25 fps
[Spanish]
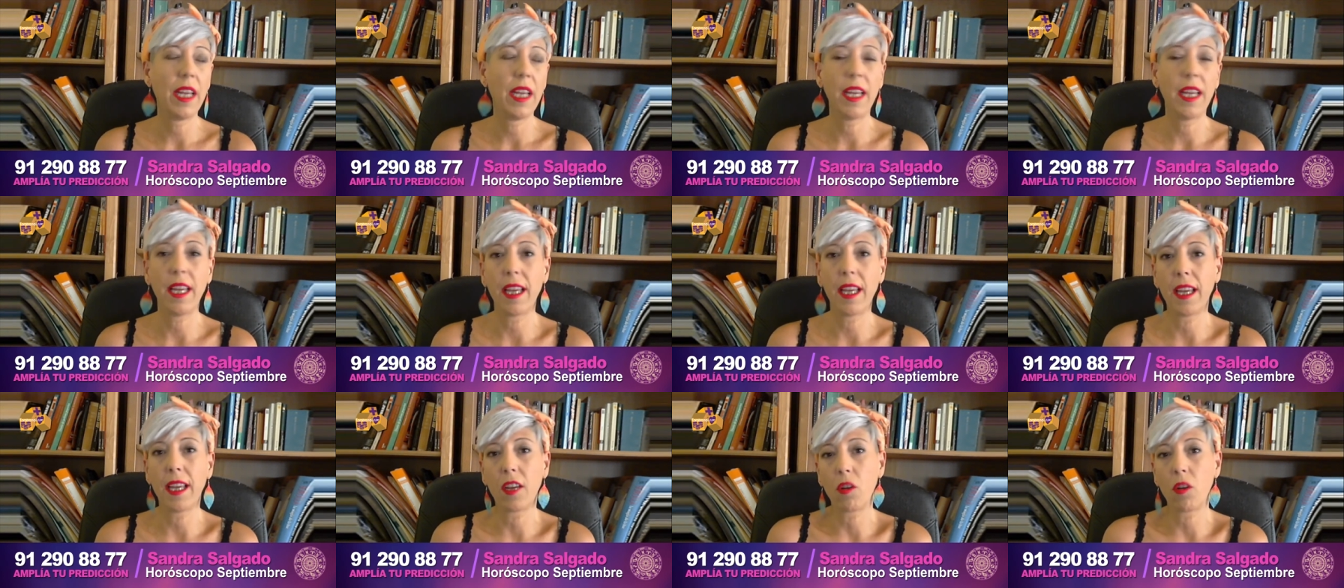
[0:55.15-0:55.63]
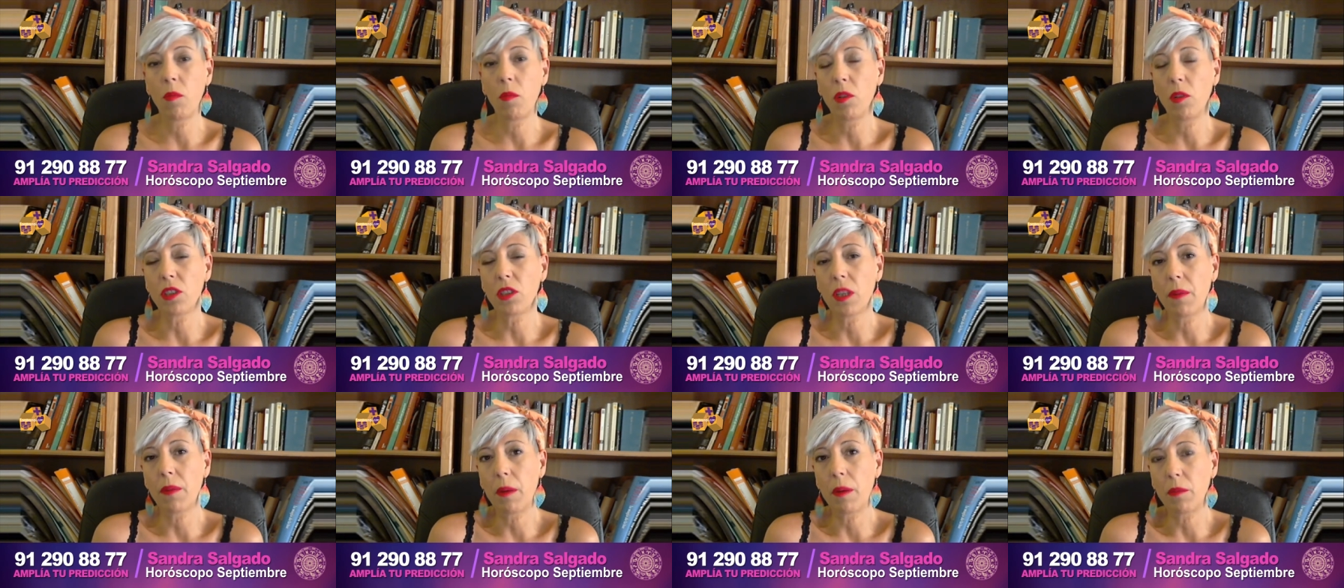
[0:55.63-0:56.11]
eh,
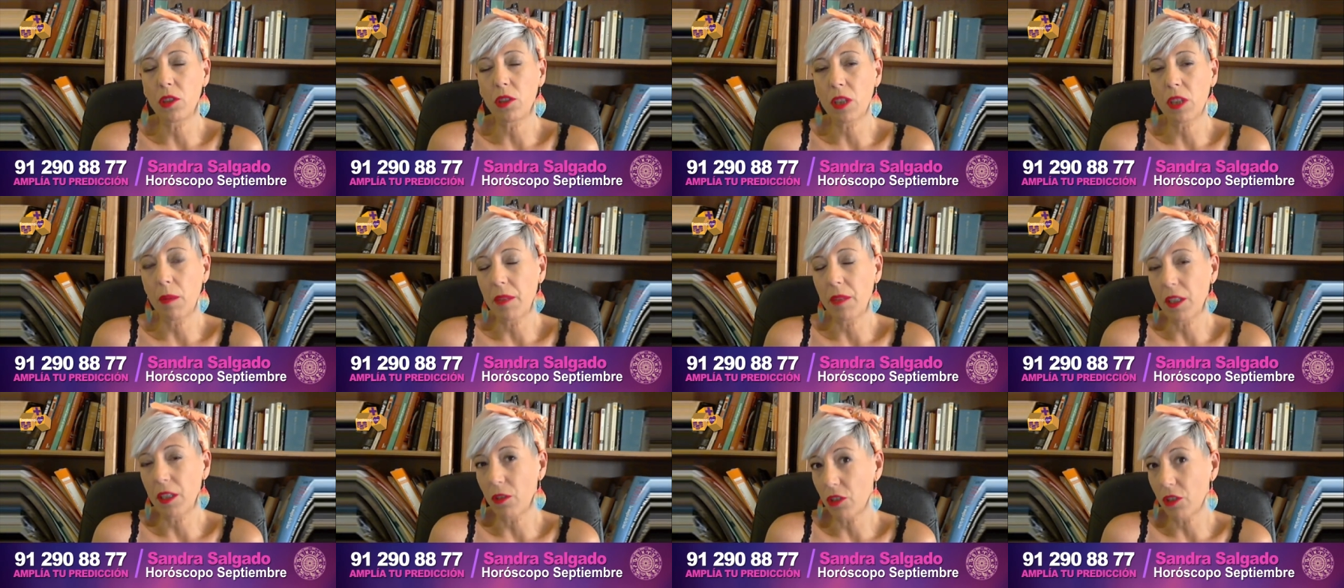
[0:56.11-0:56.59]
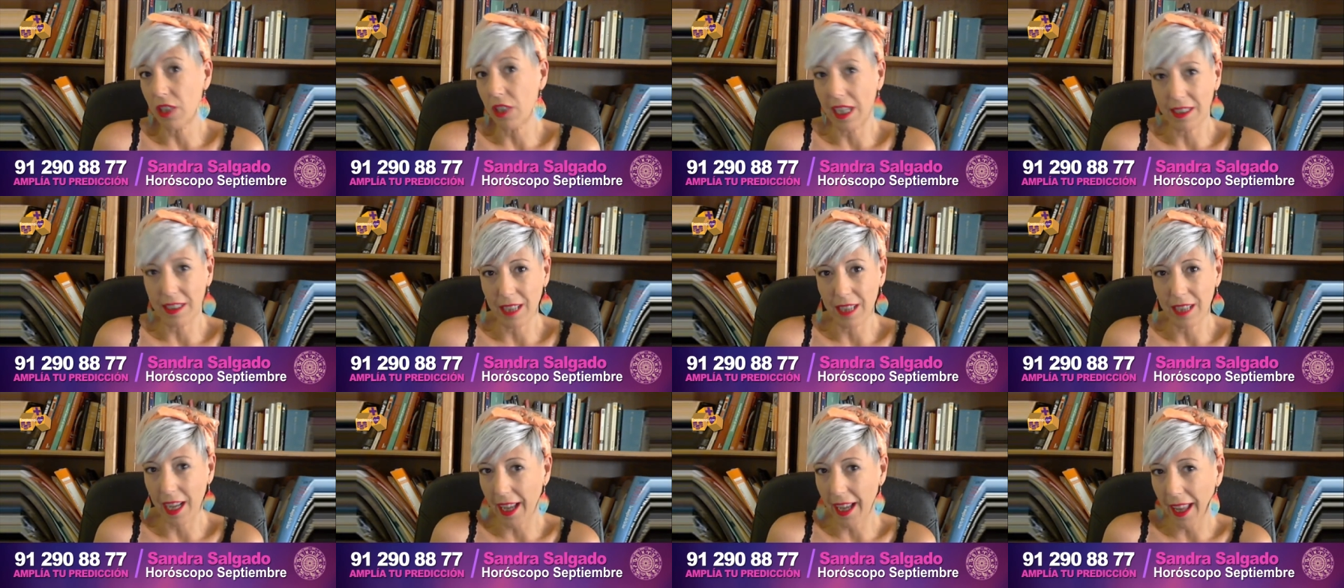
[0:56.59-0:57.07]
cómo llevamos también
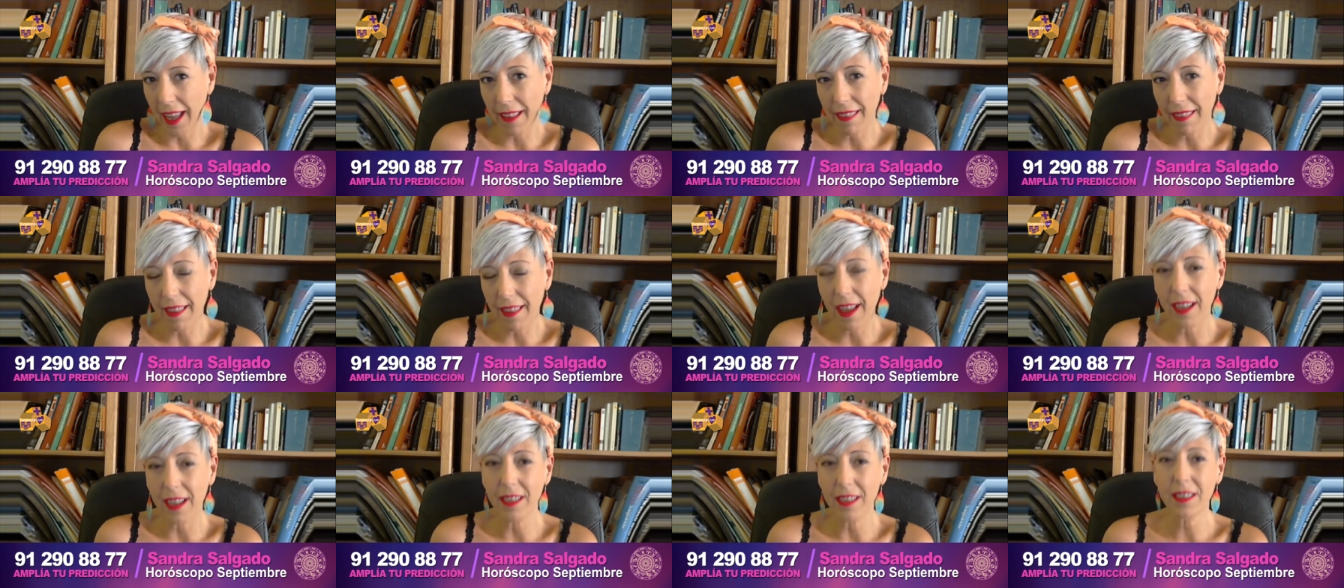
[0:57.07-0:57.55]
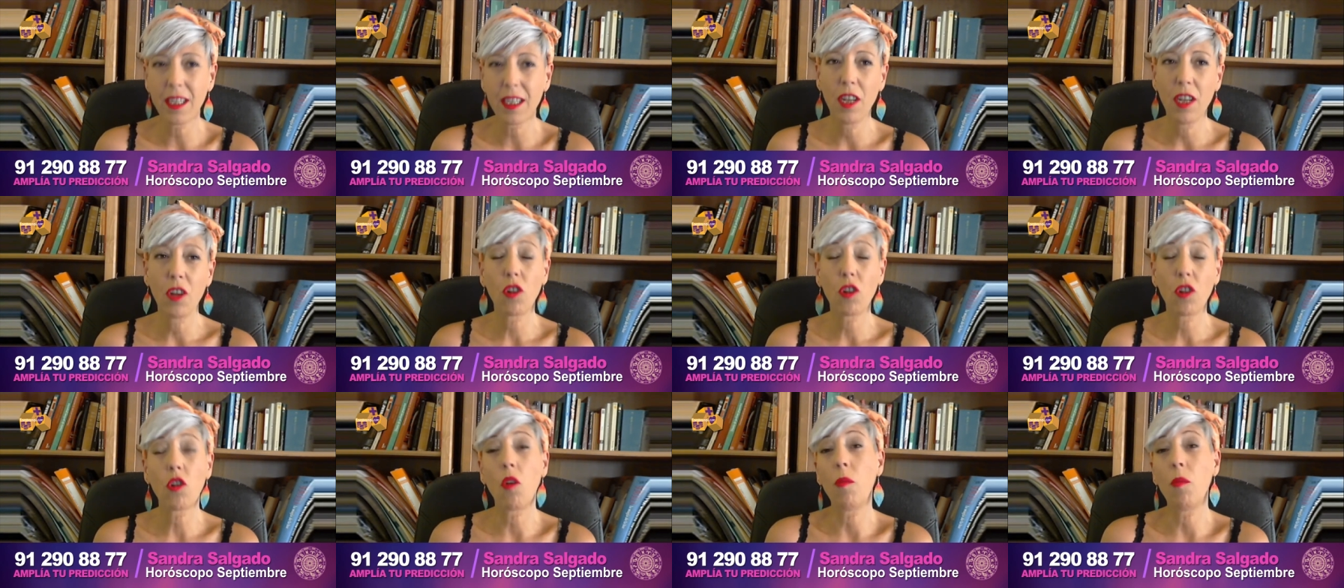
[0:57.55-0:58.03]
nuestras agendas,
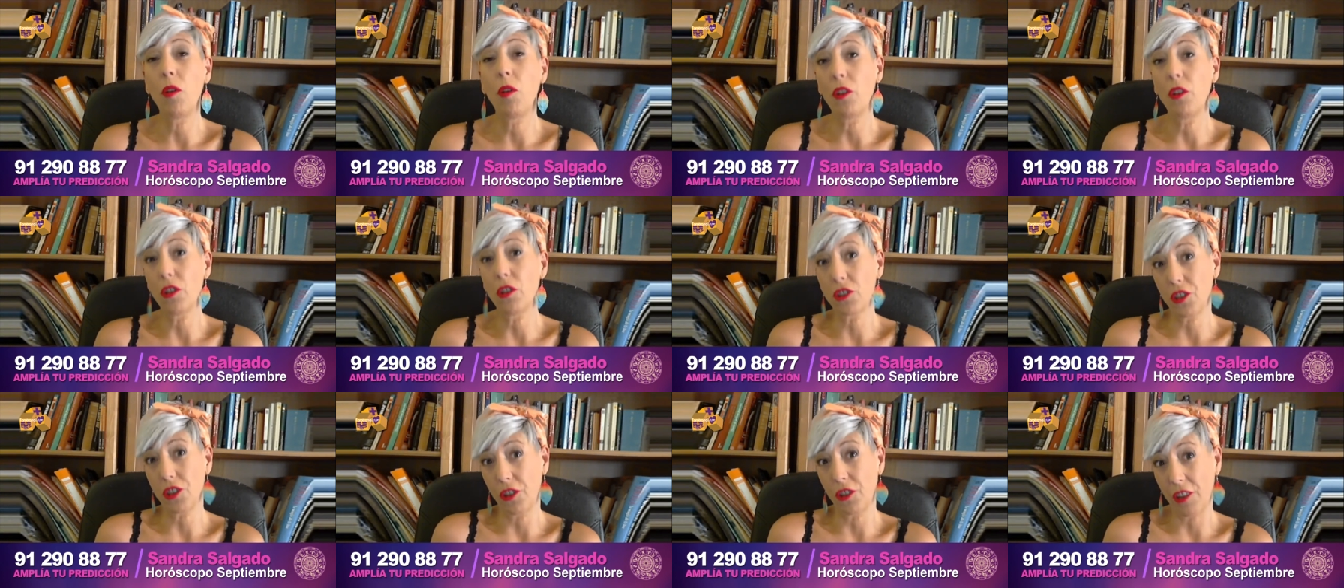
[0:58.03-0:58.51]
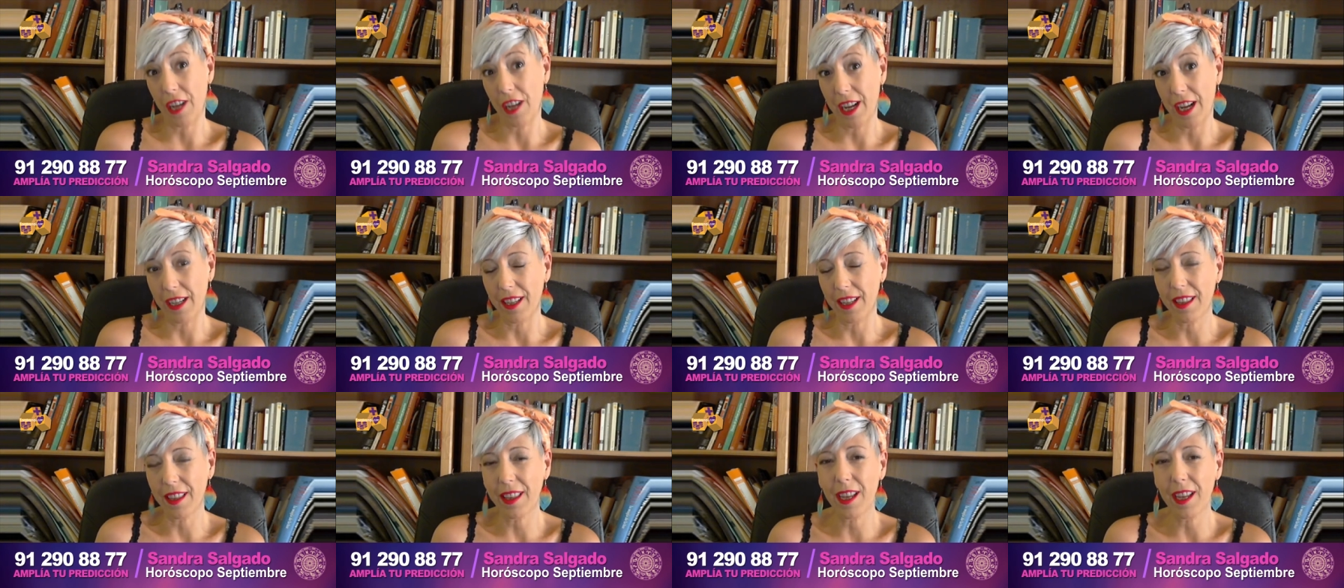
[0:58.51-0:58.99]
cómo nos
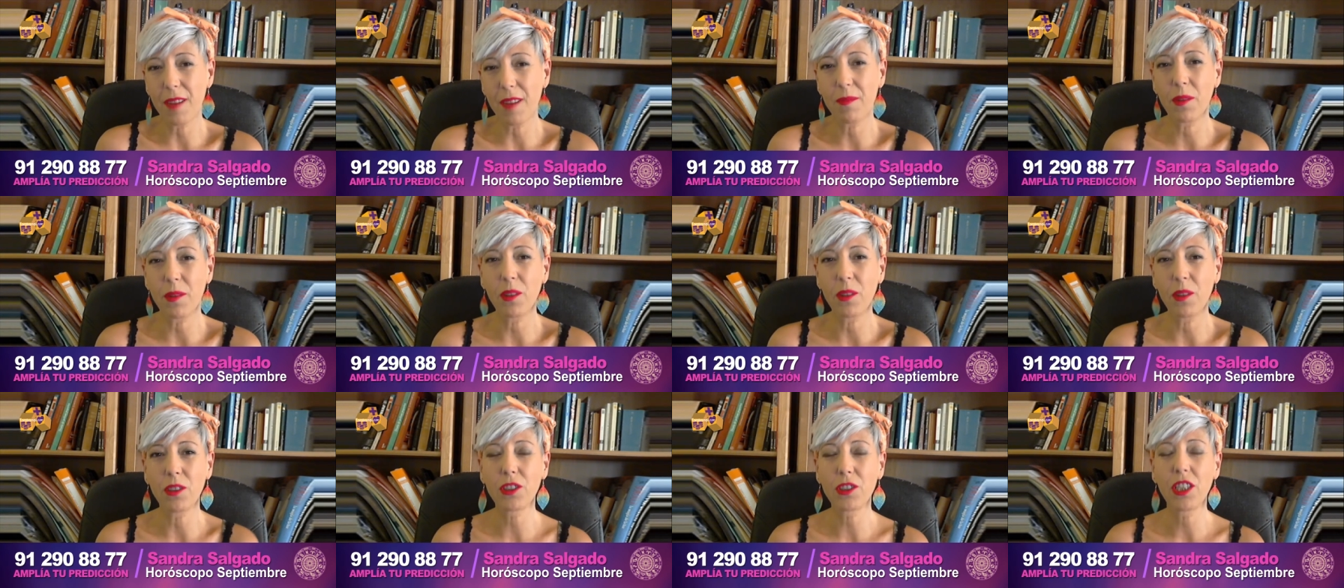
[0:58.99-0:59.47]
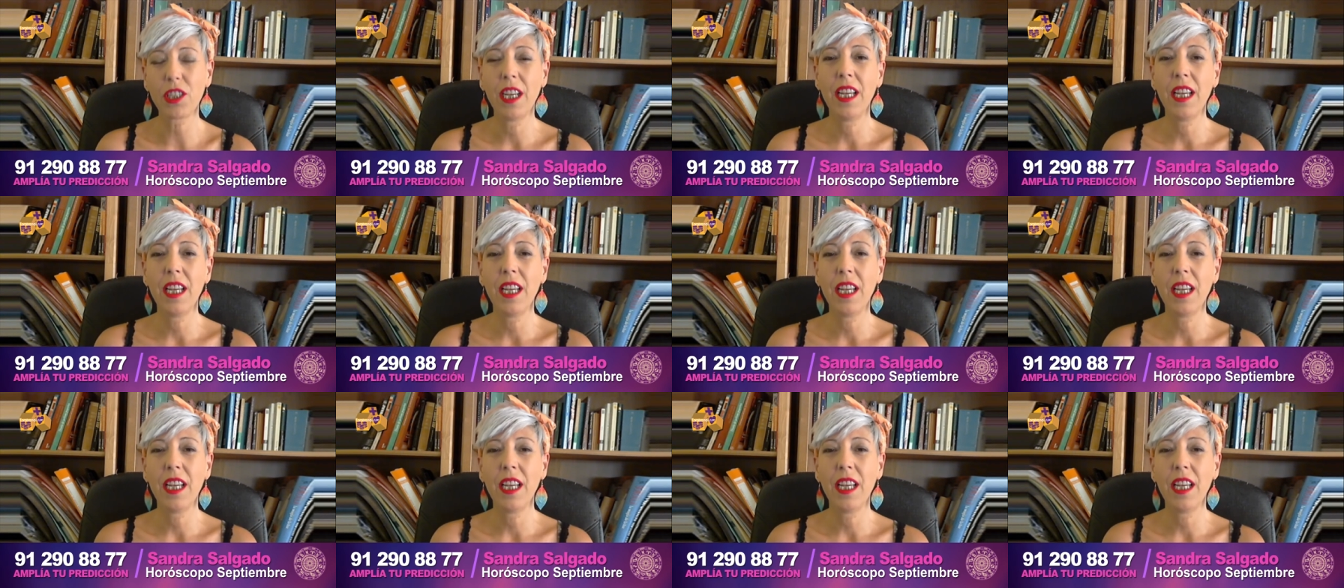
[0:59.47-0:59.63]
organizamos.